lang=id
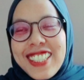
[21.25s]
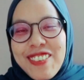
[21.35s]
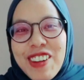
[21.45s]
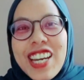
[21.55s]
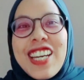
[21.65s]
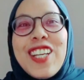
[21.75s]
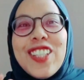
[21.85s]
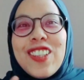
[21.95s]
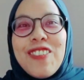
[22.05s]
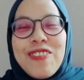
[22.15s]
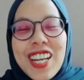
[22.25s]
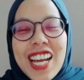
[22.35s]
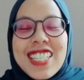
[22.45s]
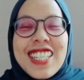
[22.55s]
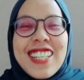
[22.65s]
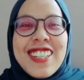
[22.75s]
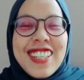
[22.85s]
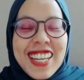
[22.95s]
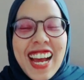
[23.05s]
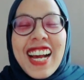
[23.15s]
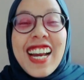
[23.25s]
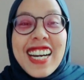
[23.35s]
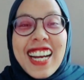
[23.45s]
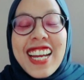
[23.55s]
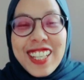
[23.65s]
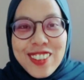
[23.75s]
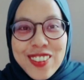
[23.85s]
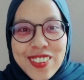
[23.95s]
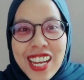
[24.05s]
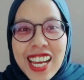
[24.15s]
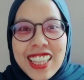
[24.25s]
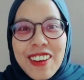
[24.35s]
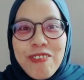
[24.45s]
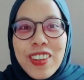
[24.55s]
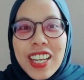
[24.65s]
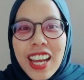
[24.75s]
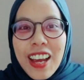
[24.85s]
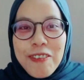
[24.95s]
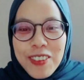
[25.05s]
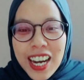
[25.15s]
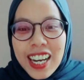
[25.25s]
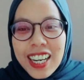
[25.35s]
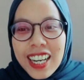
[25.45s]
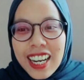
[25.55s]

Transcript: dibanding YouTube Enggak sih, enggak karena kayak gitu juga Tapi emang